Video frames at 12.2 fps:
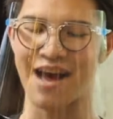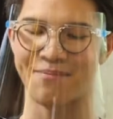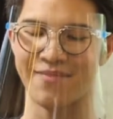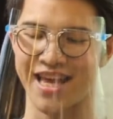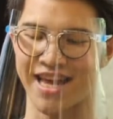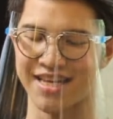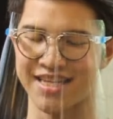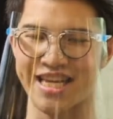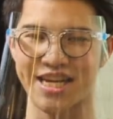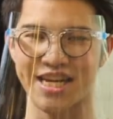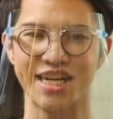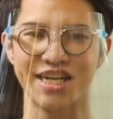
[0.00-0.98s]
บเหล็ก ทิ
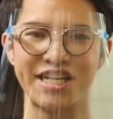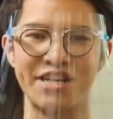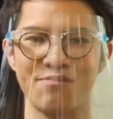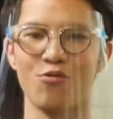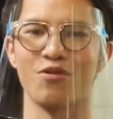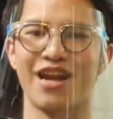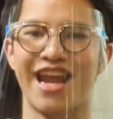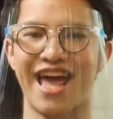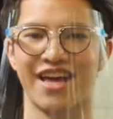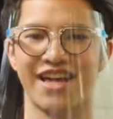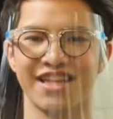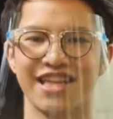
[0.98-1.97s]
นก็คือดีบุกนั่นแหละ
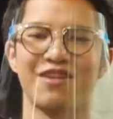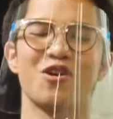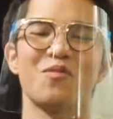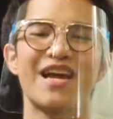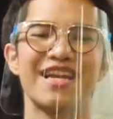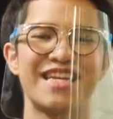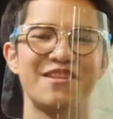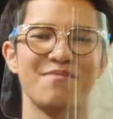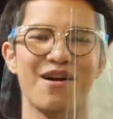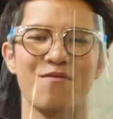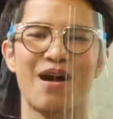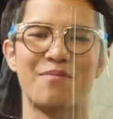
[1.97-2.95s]
แต่เราชอบเรียกทิน
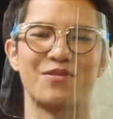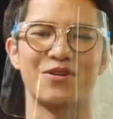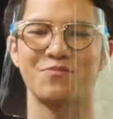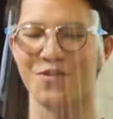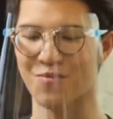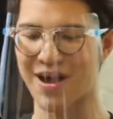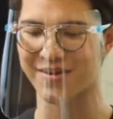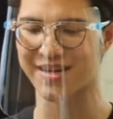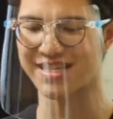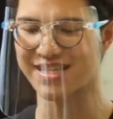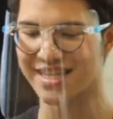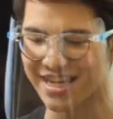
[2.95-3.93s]
มากกว่า มันเป็นความเค
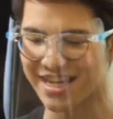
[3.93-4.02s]
ยชิน